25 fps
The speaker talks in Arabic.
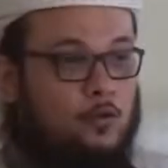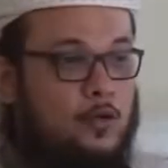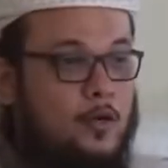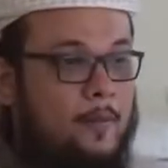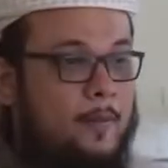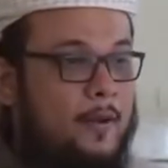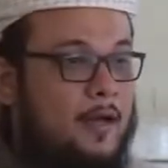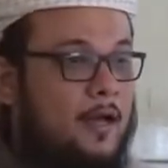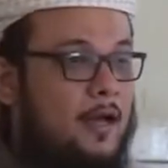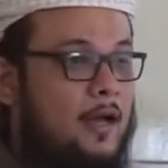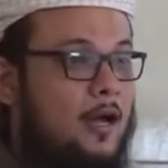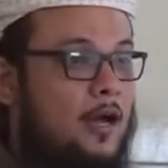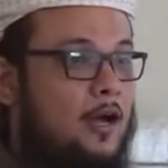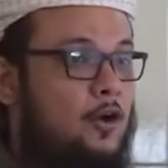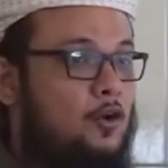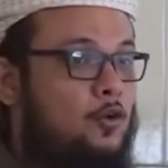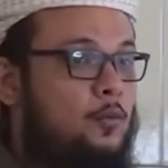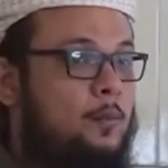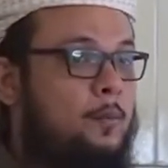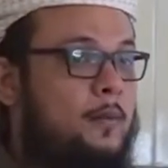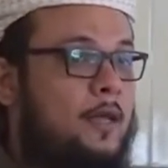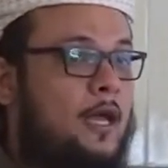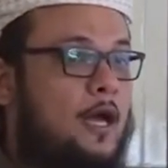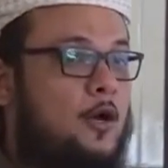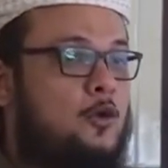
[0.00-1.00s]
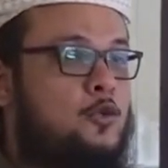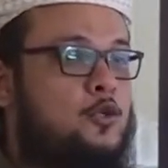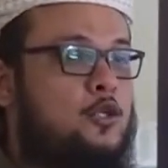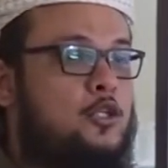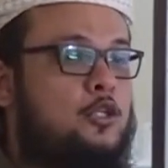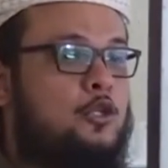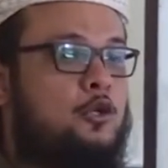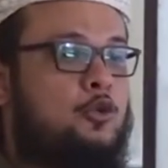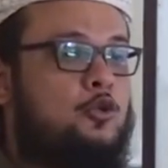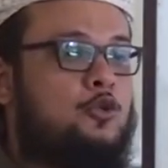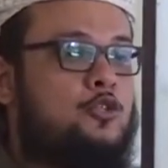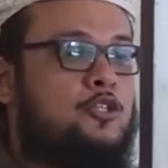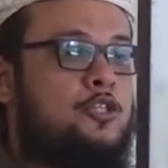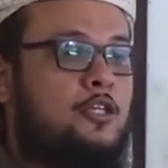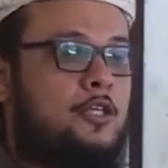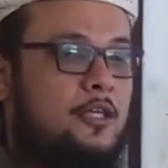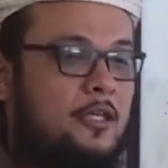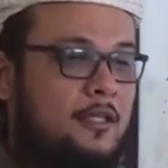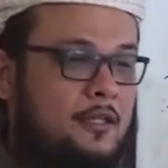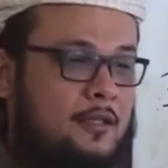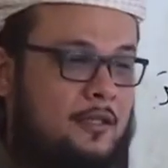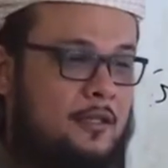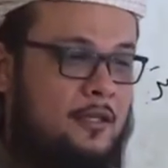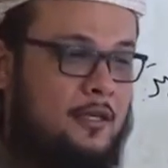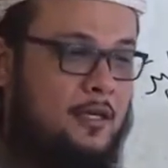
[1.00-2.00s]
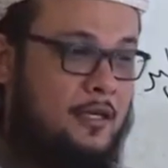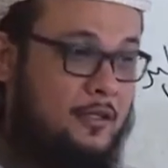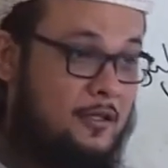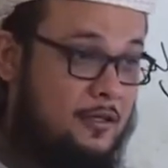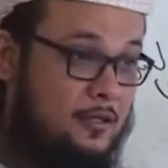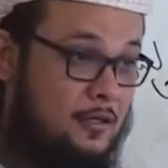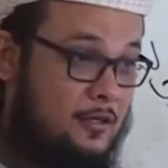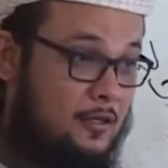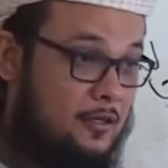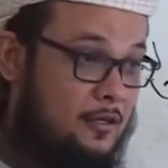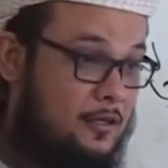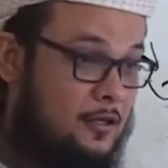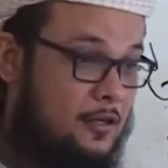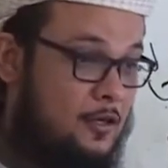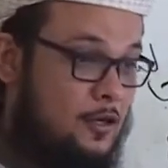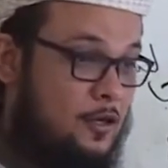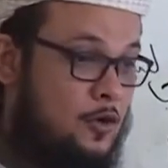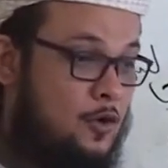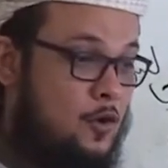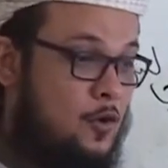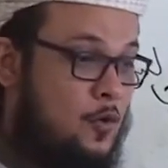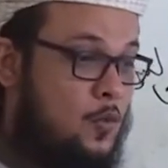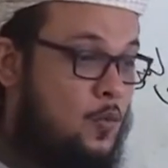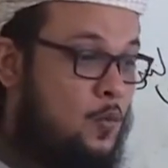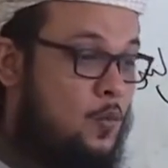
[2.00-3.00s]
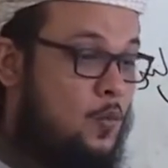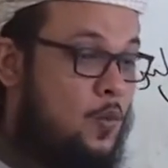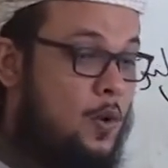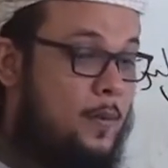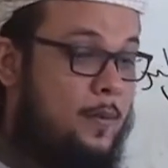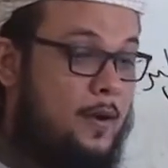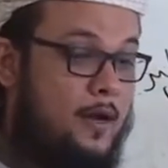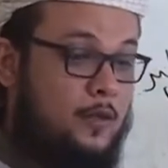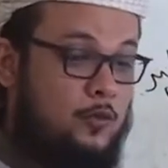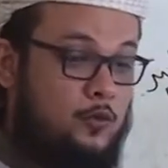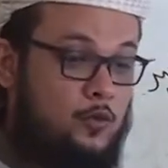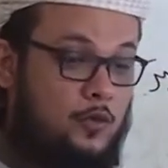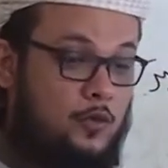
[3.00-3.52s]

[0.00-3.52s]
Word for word: العلماء قالوا 196 لتر وبعض